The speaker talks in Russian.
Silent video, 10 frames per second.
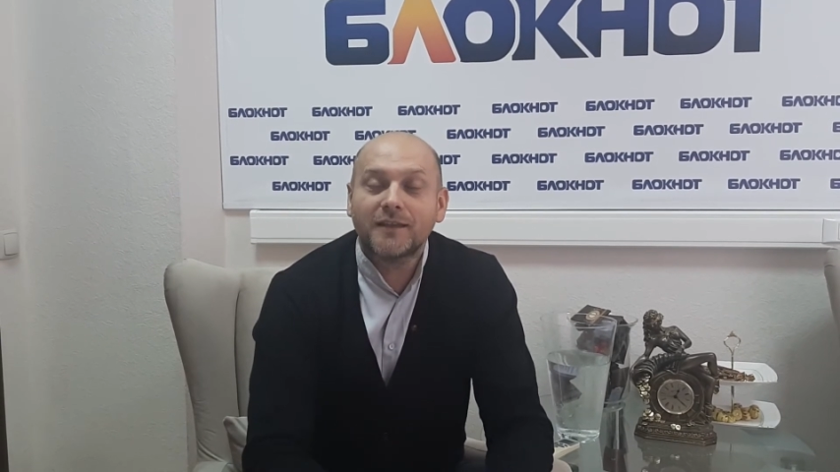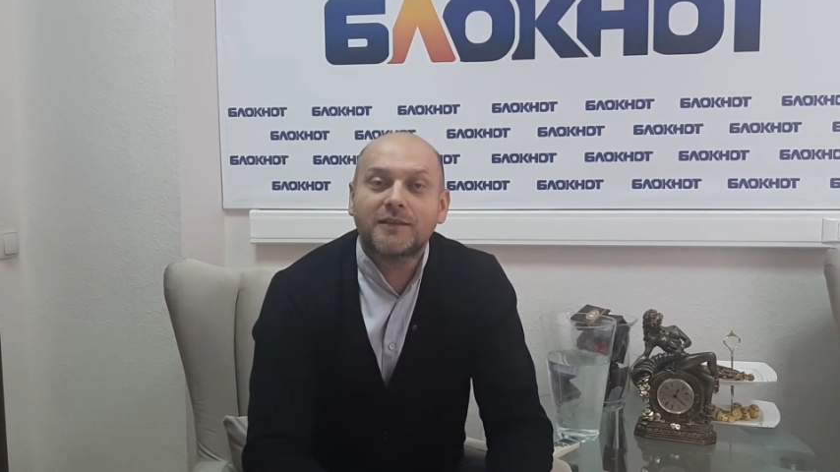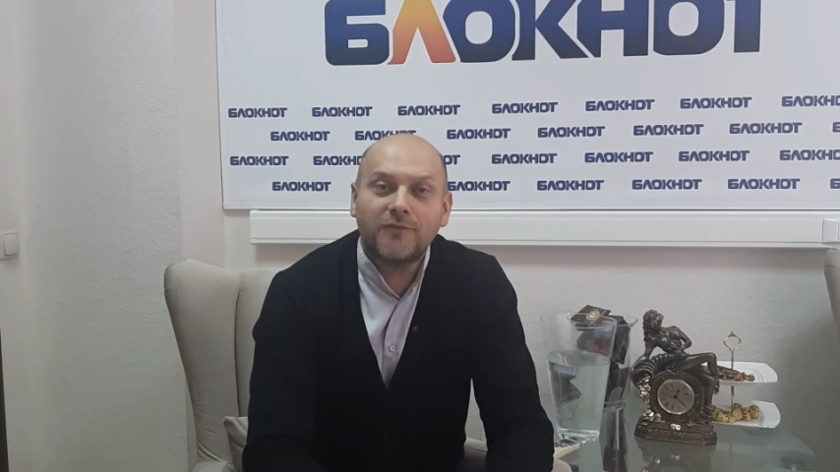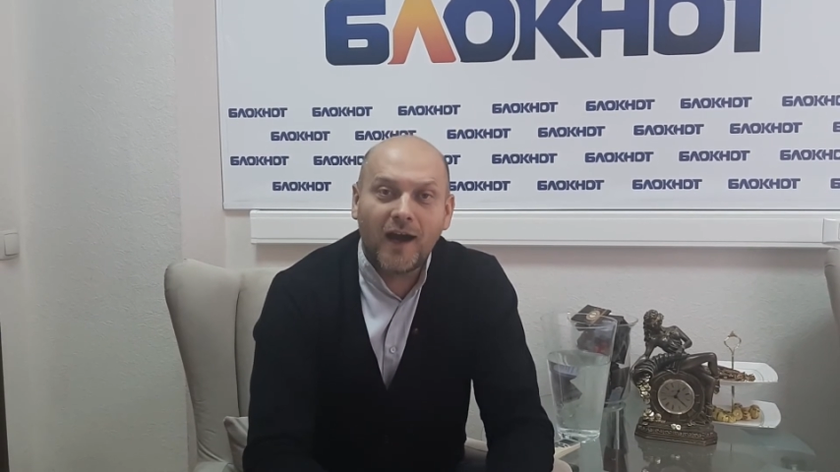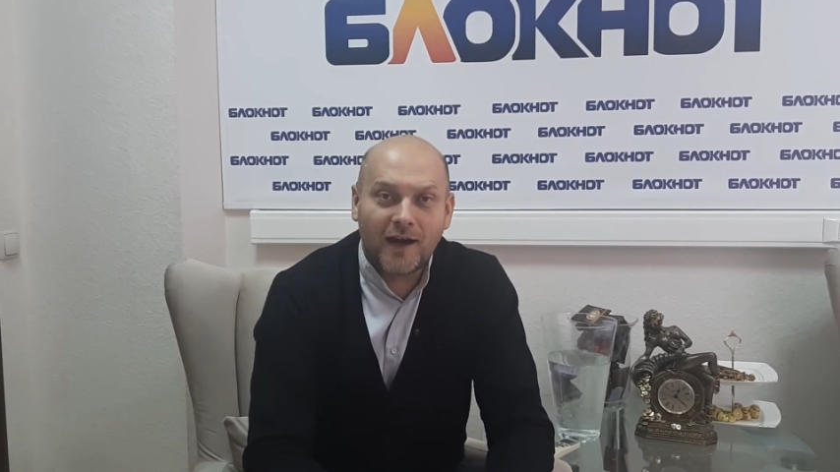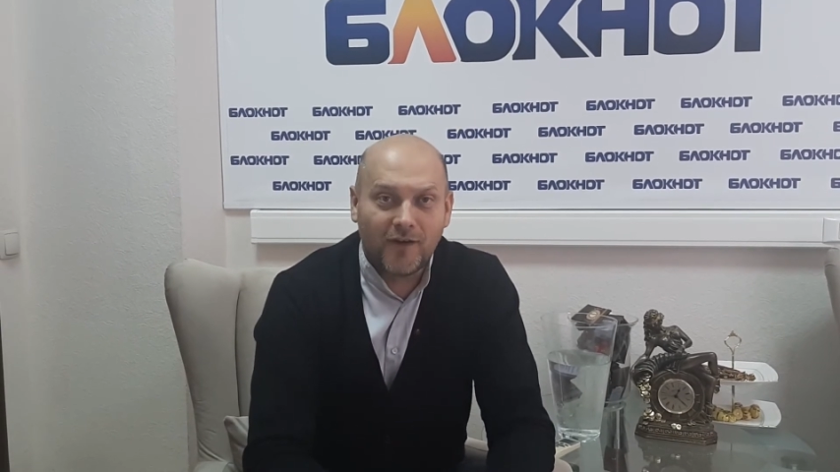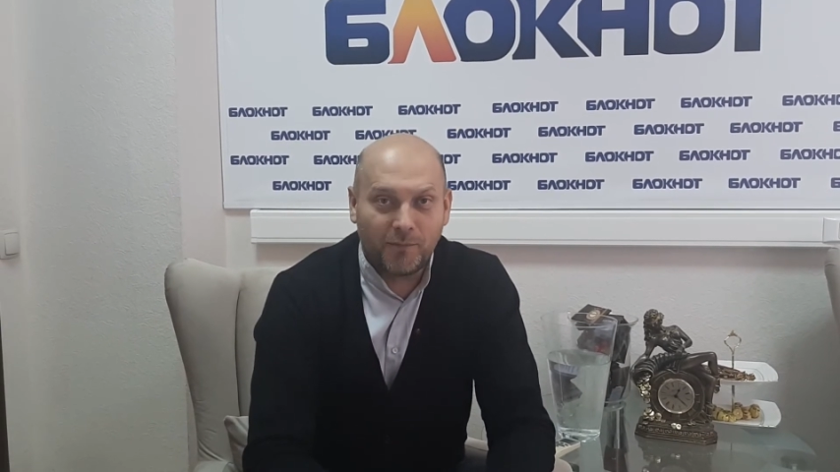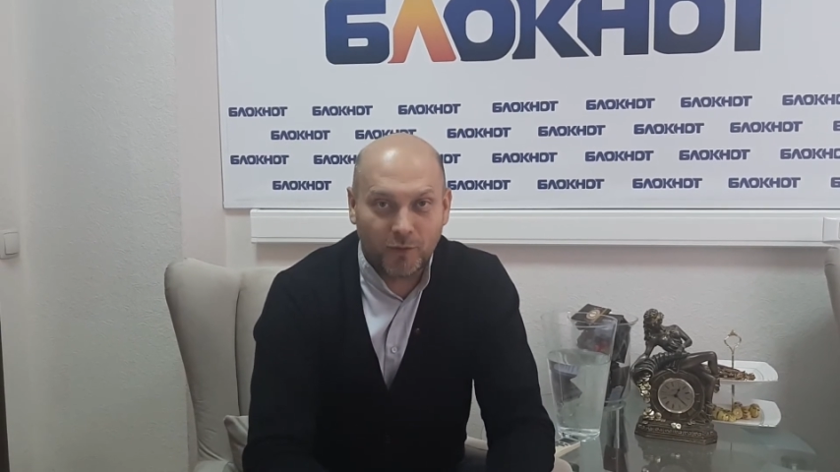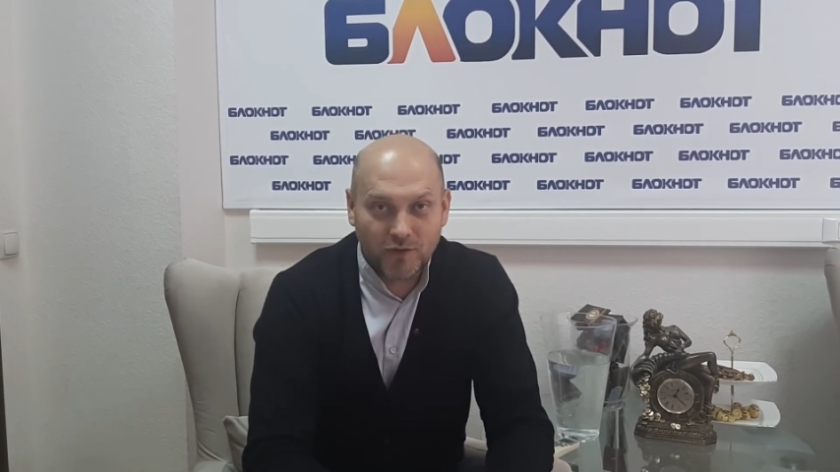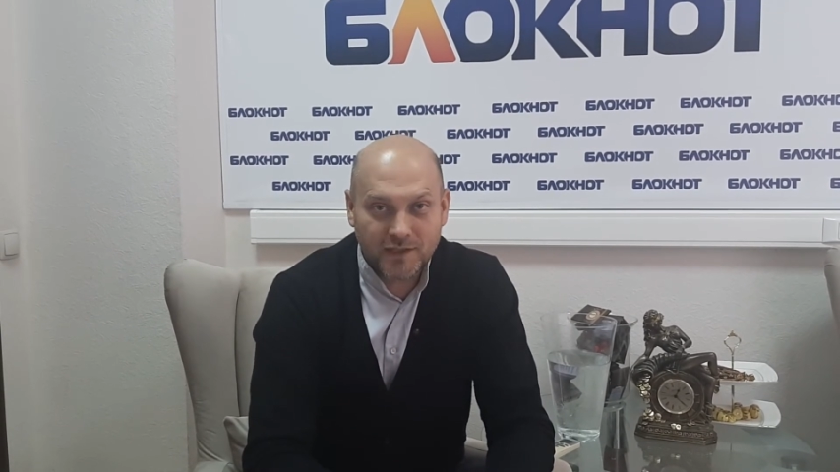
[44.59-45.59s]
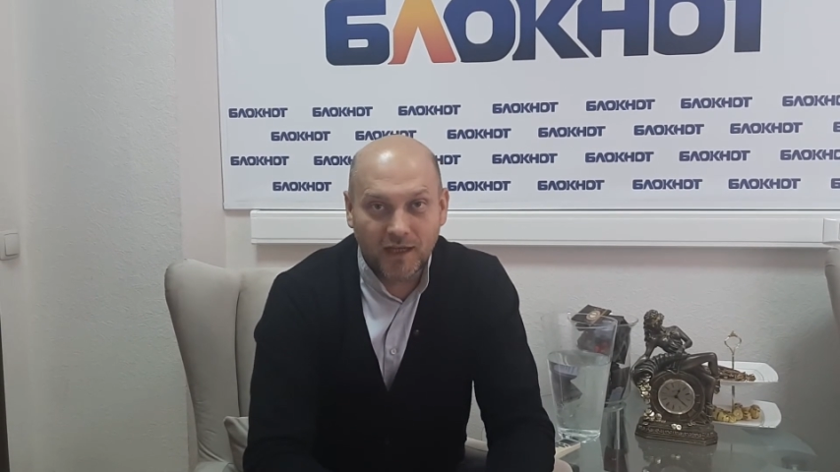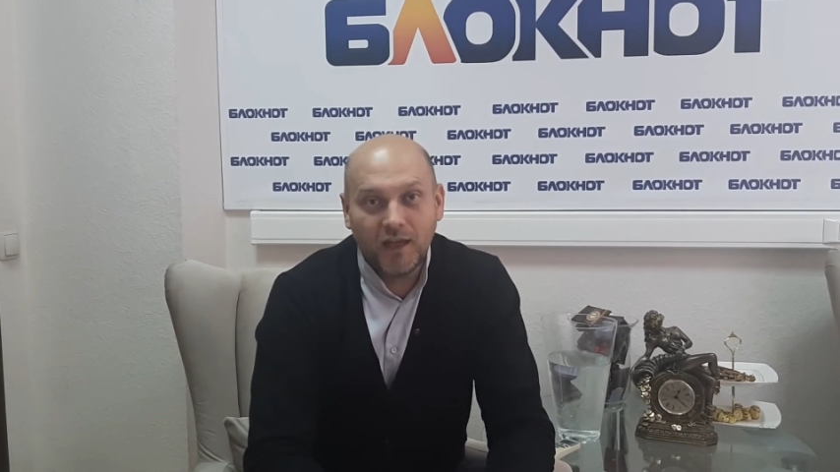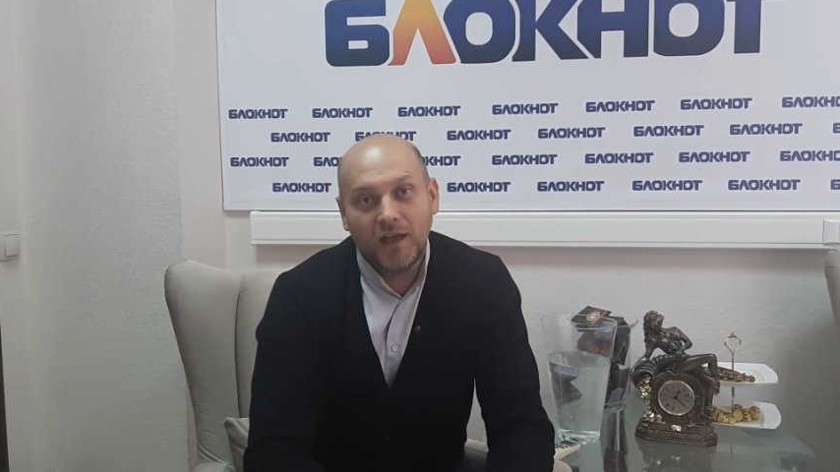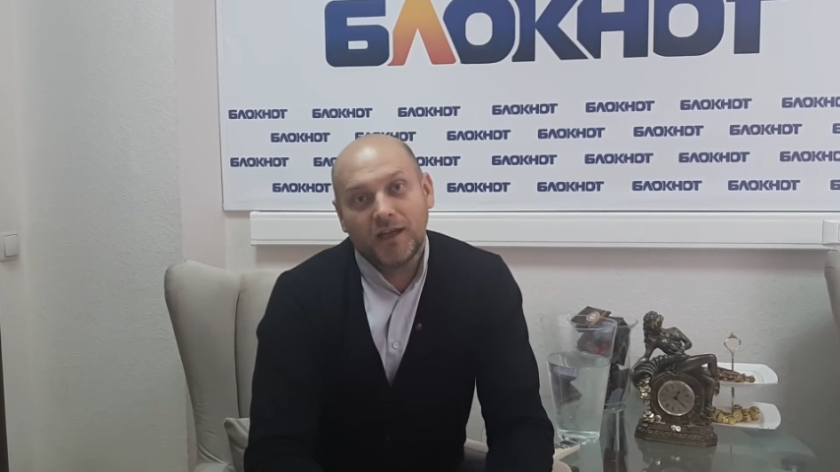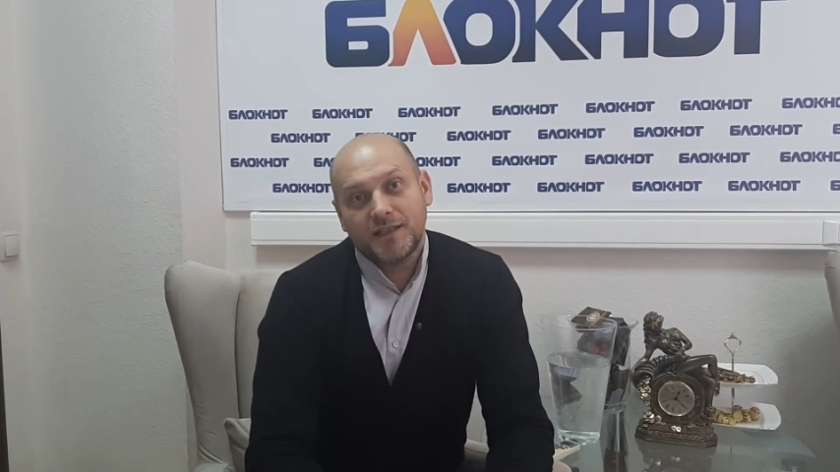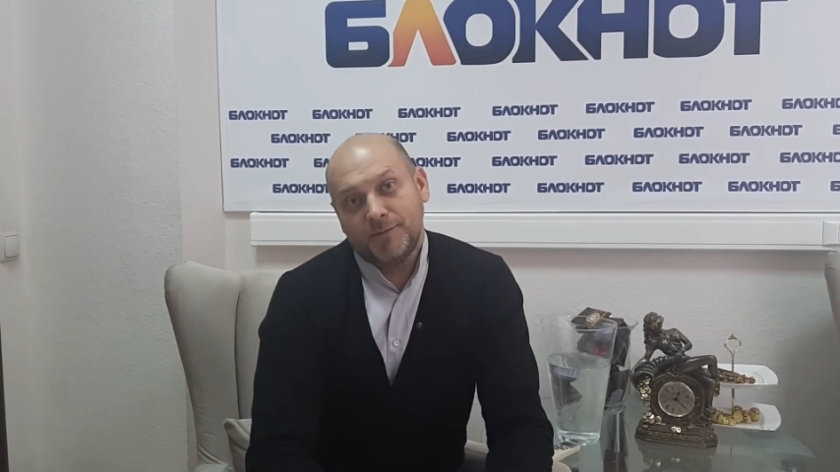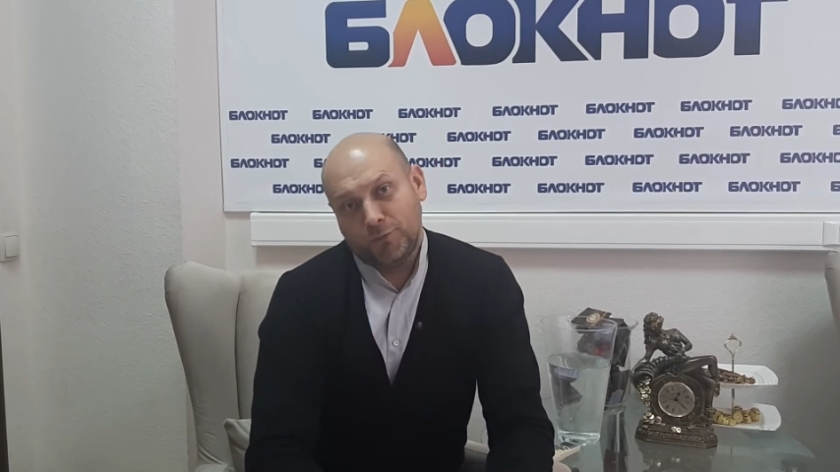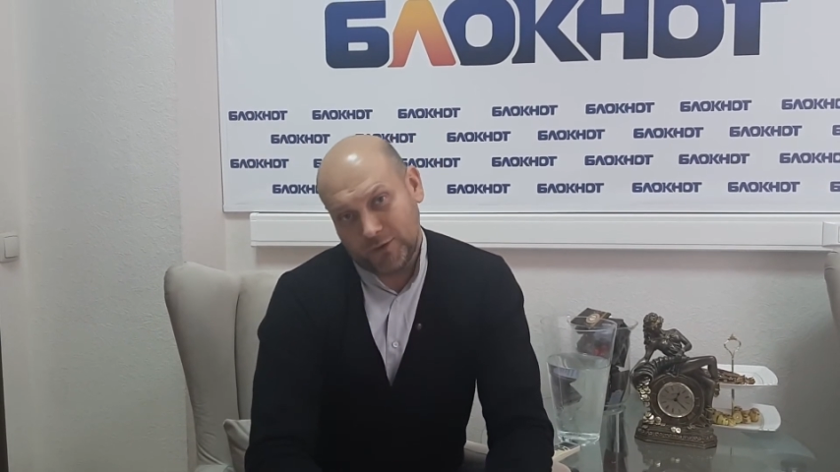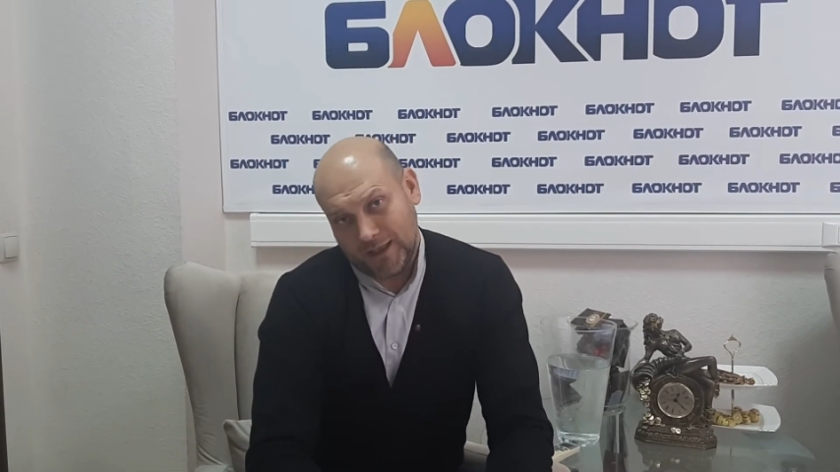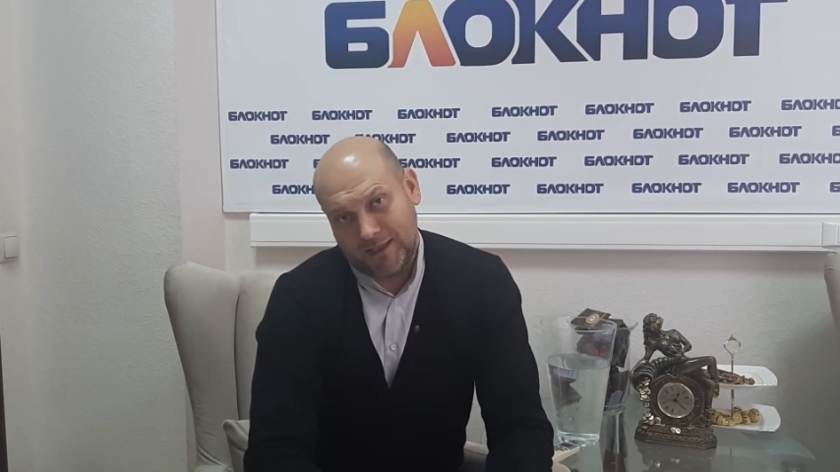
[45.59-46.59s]
два вопроса к
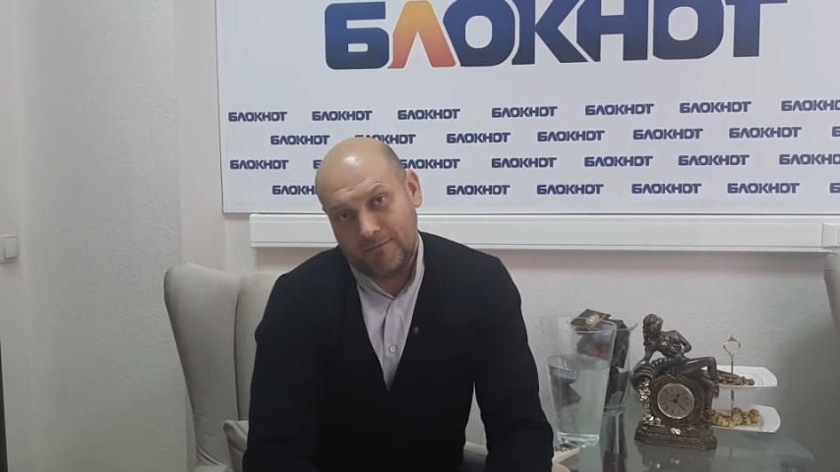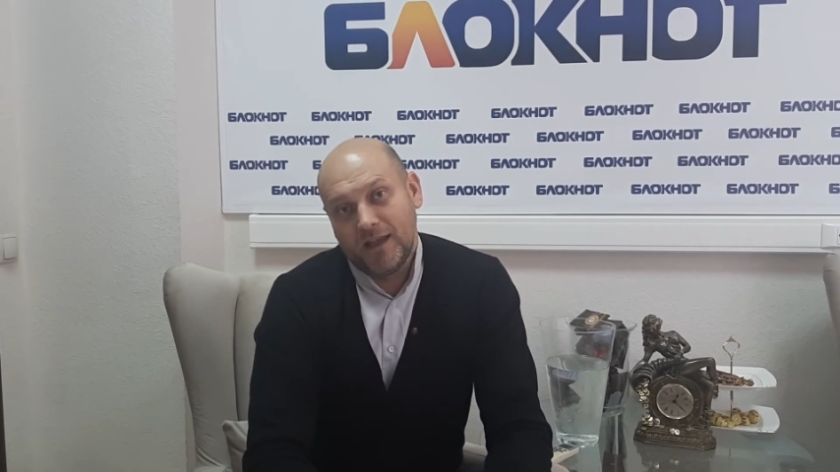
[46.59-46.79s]
депутатам.